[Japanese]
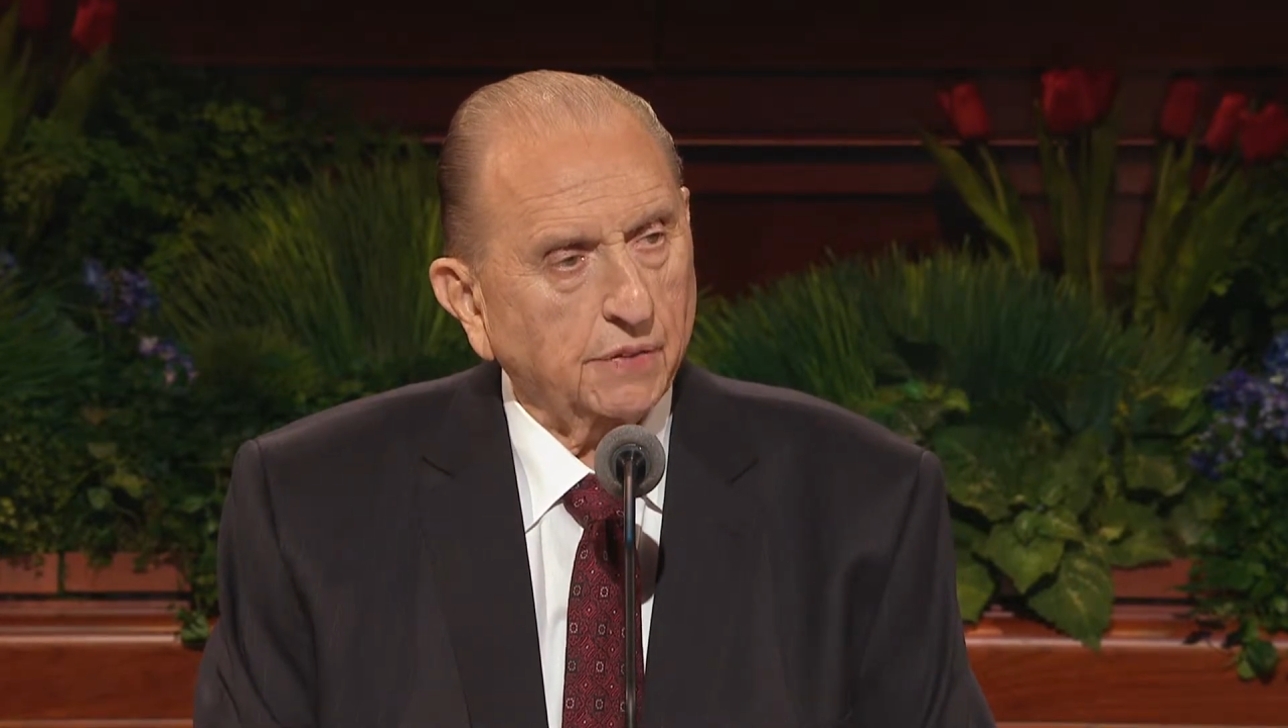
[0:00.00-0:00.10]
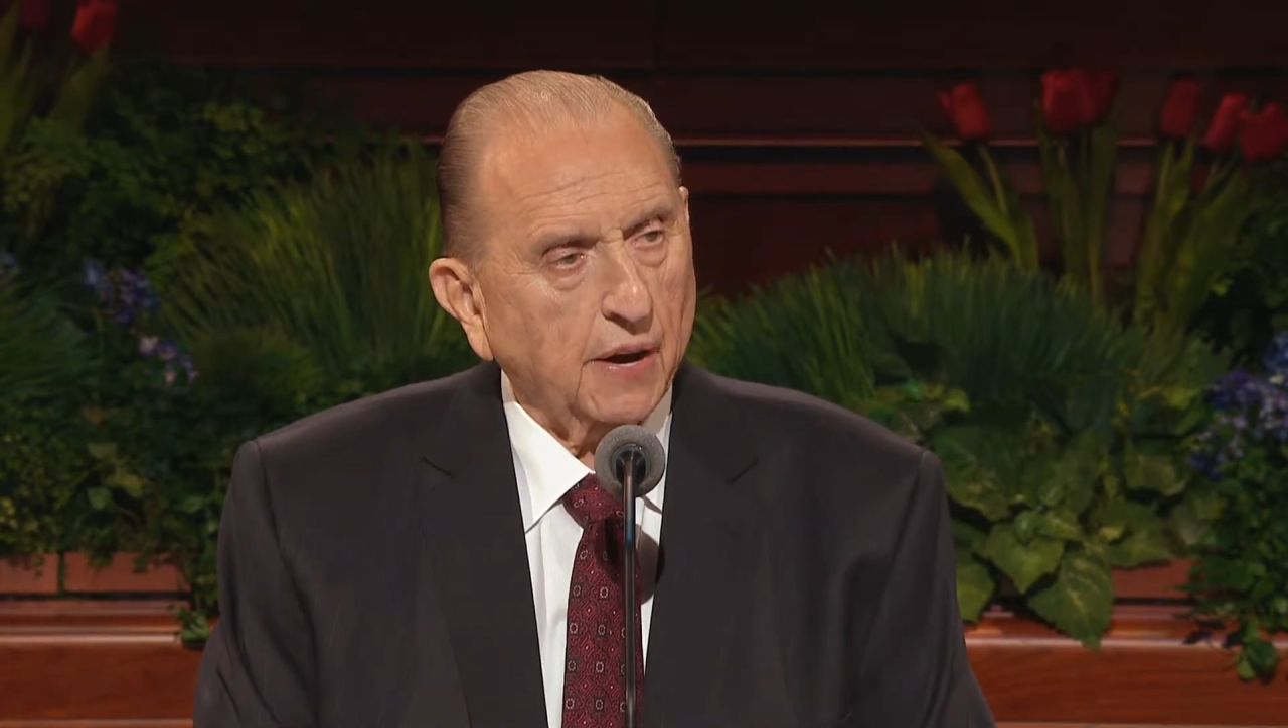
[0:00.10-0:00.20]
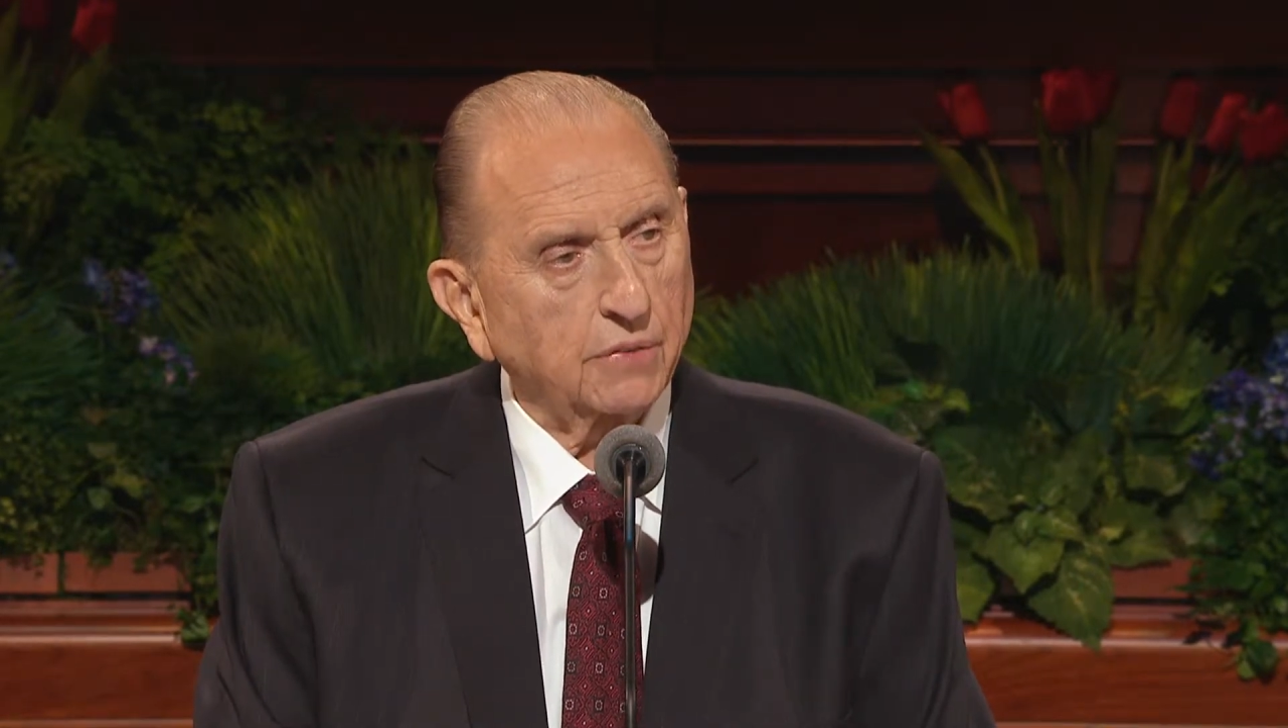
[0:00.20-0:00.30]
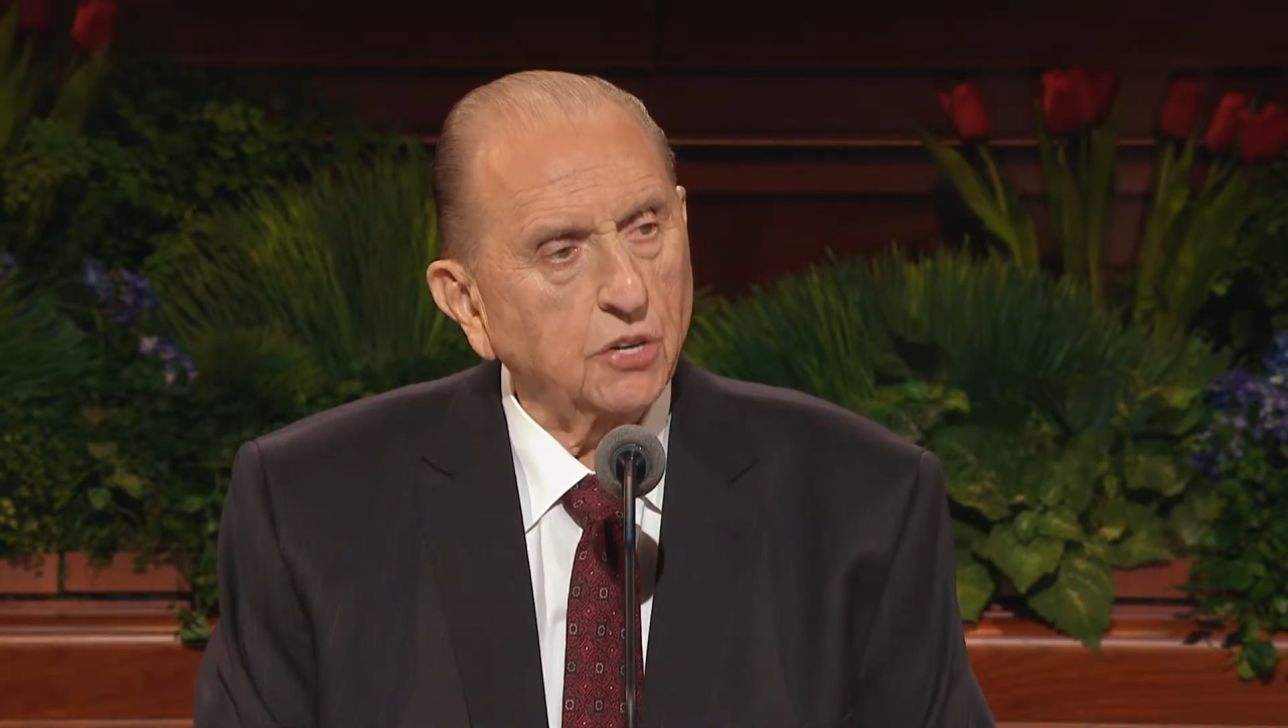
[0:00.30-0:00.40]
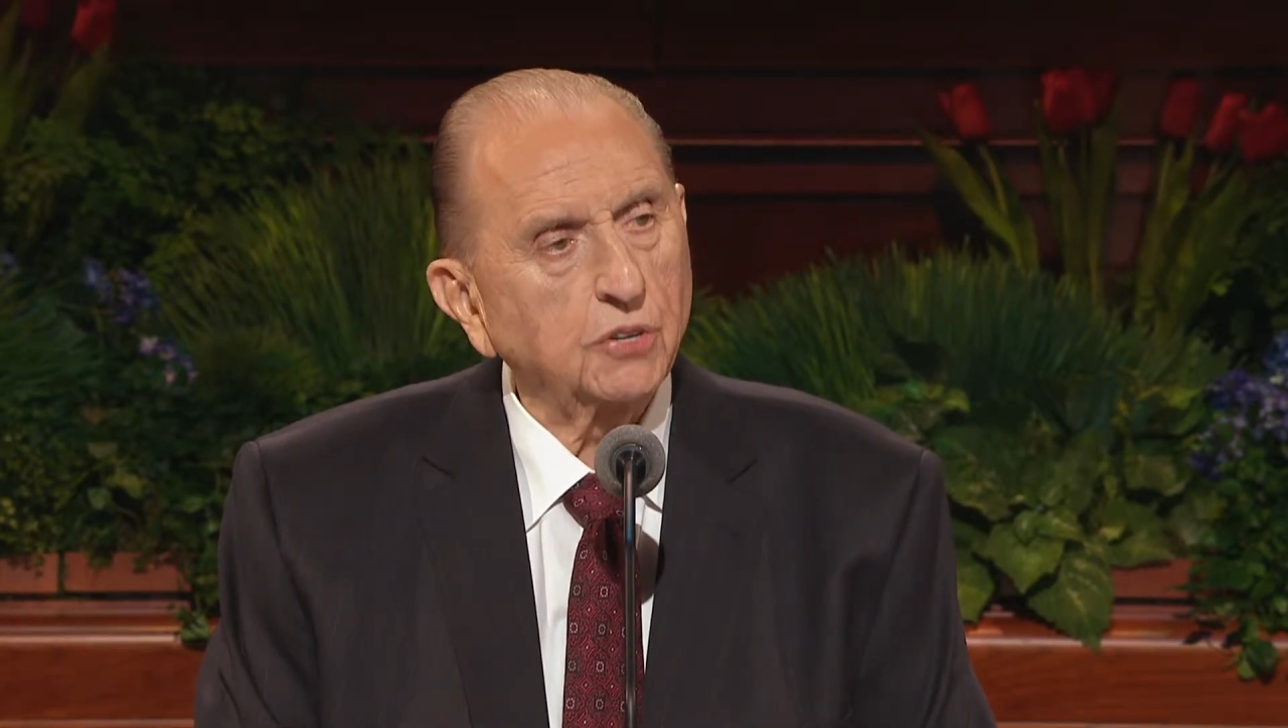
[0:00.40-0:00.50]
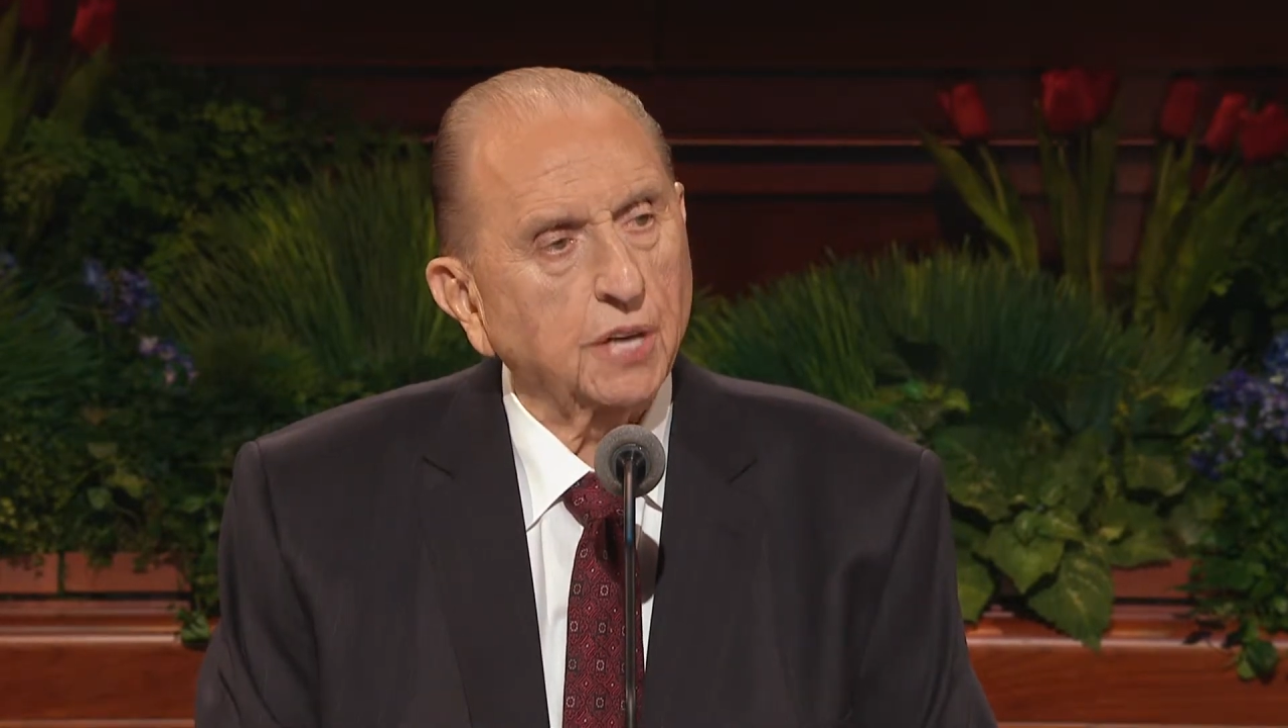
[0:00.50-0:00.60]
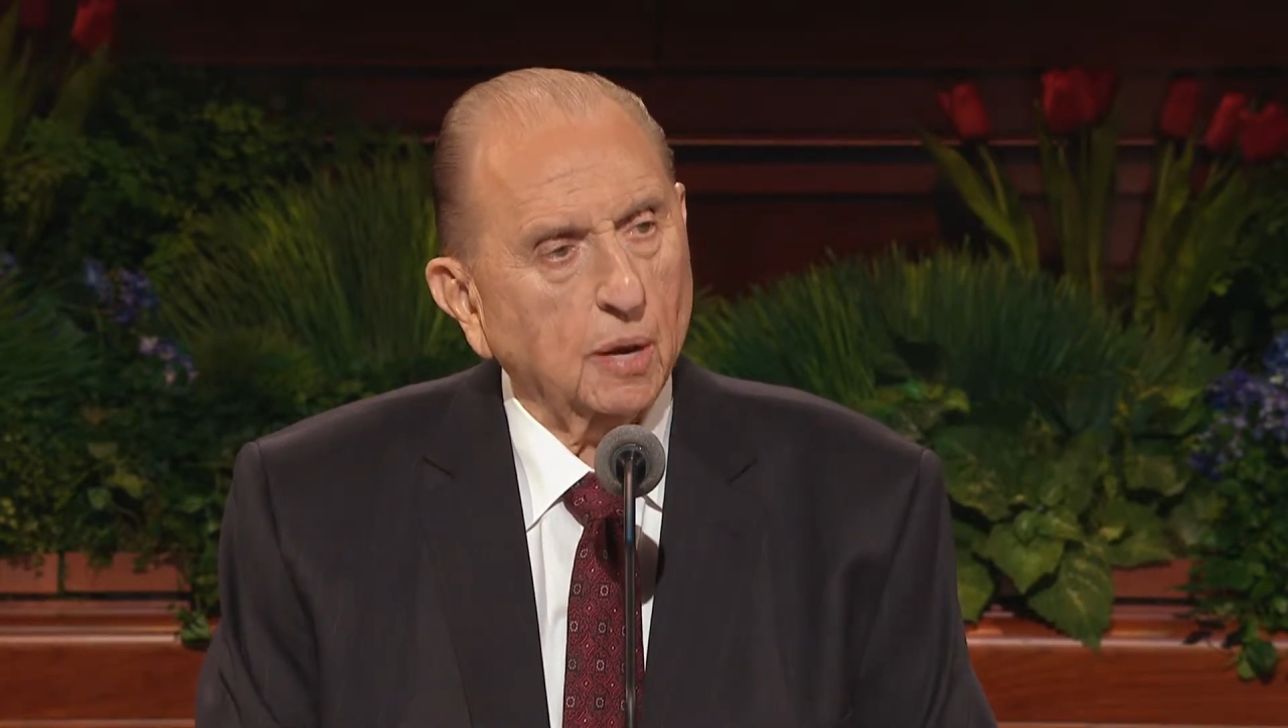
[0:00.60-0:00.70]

建設